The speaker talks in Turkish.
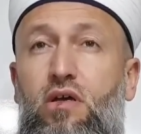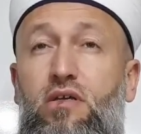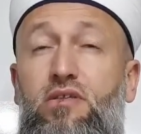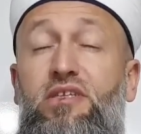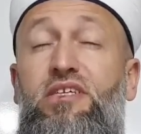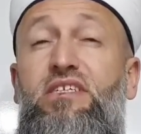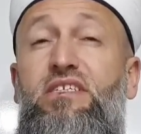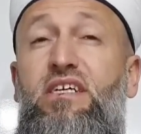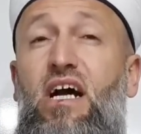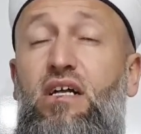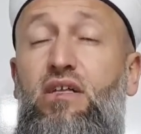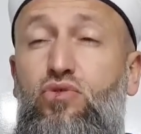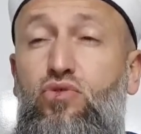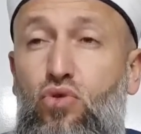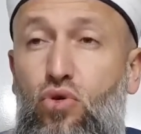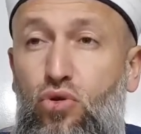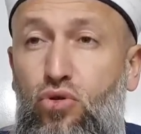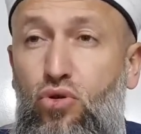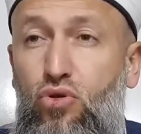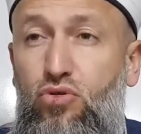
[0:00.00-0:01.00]
Dikkatli
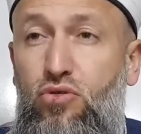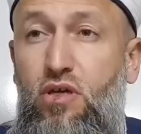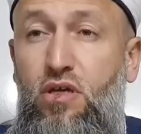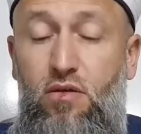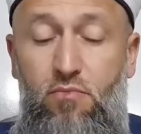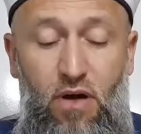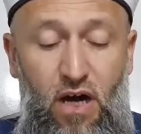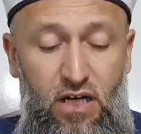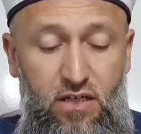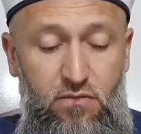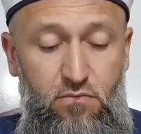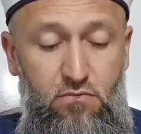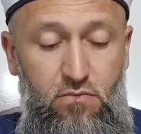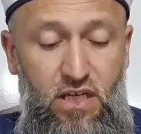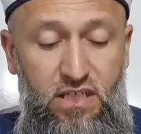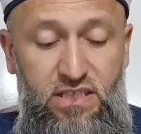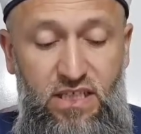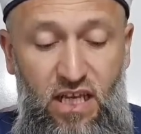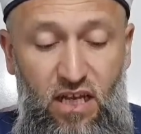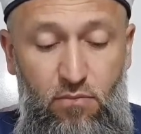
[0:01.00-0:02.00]
olun. Bak
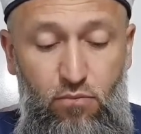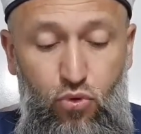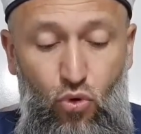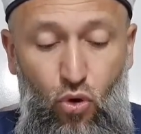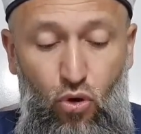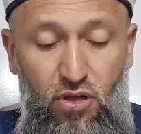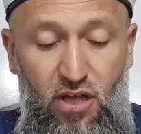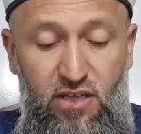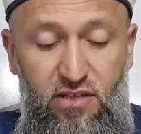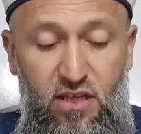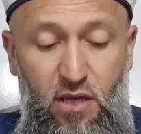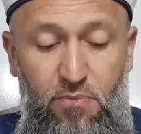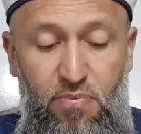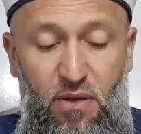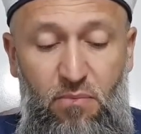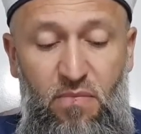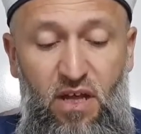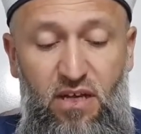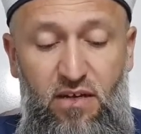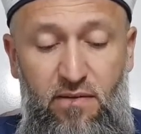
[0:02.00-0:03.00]
mesela bu olan
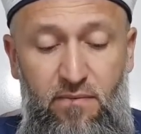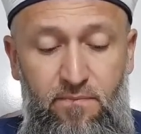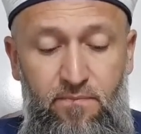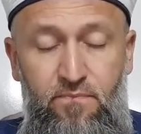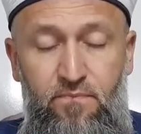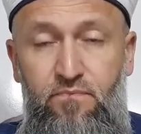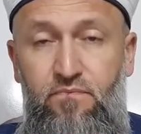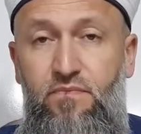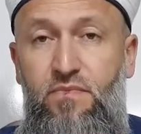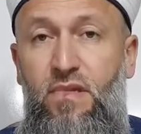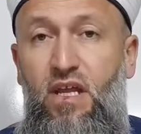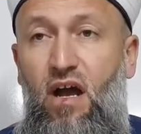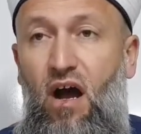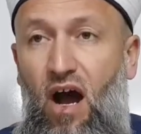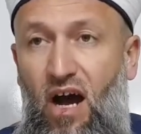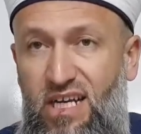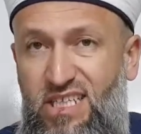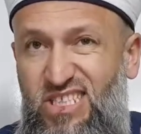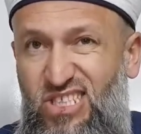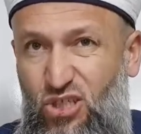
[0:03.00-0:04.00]
depremler
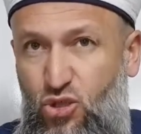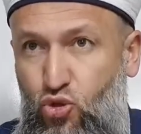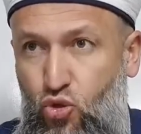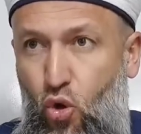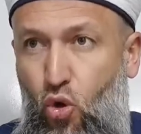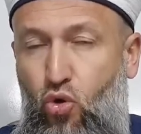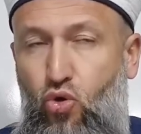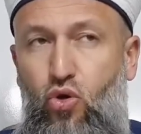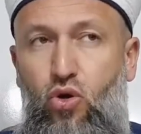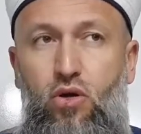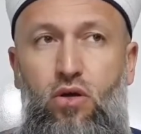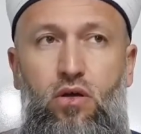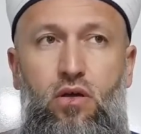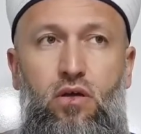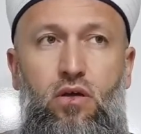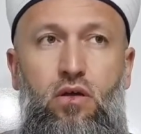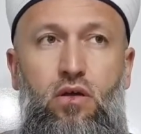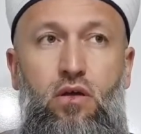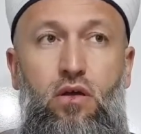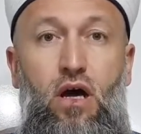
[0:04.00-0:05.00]
artçı şok.
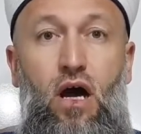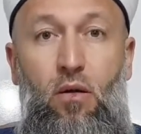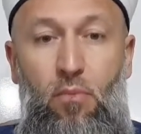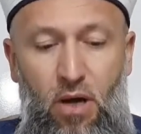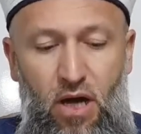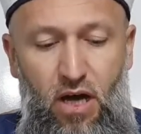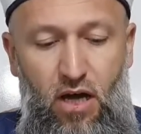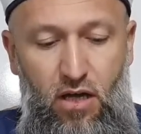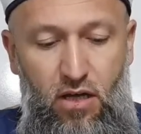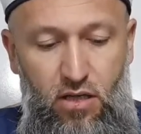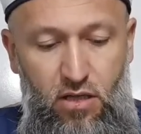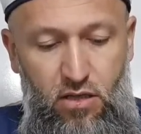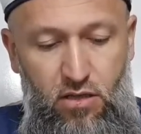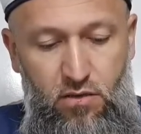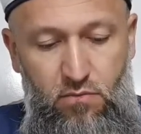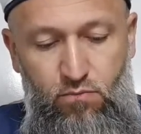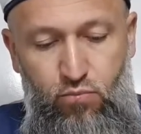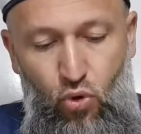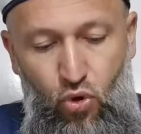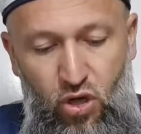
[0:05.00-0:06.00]
Ama
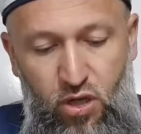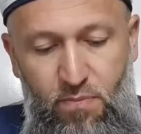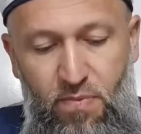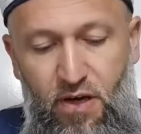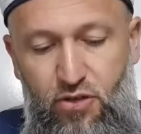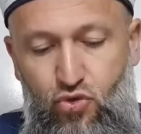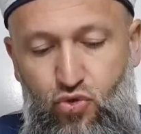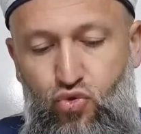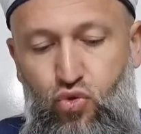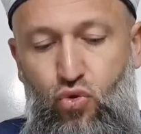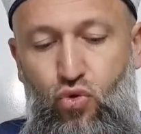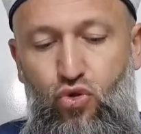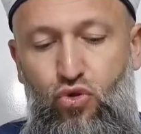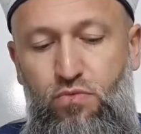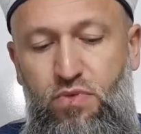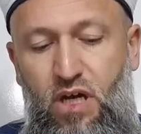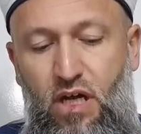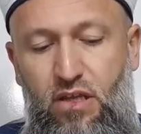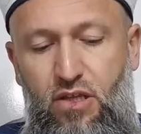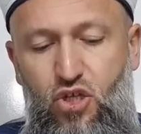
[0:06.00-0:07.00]
böyle bir artçı şok olur
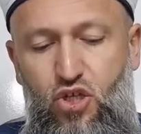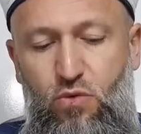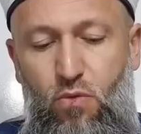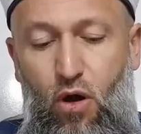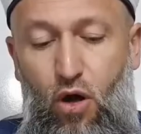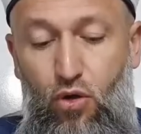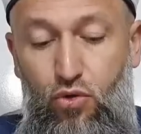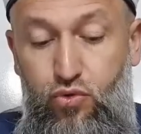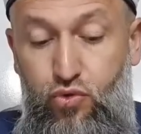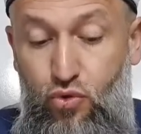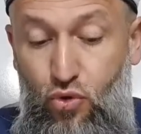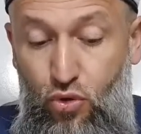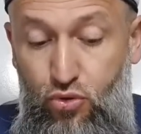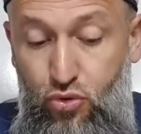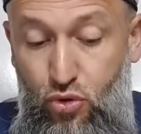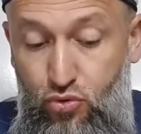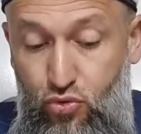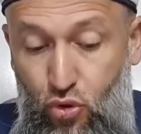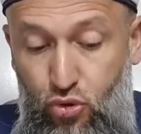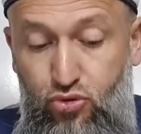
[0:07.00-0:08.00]
mu kardeşim?
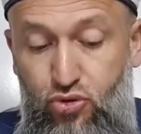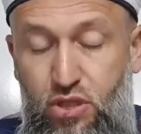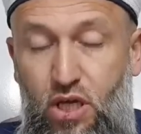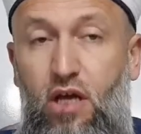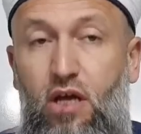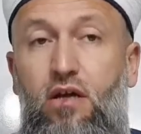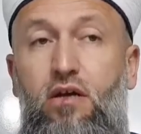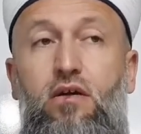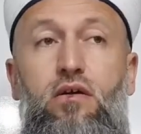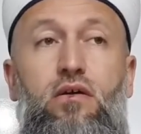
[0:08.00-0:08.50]
6.4 ya.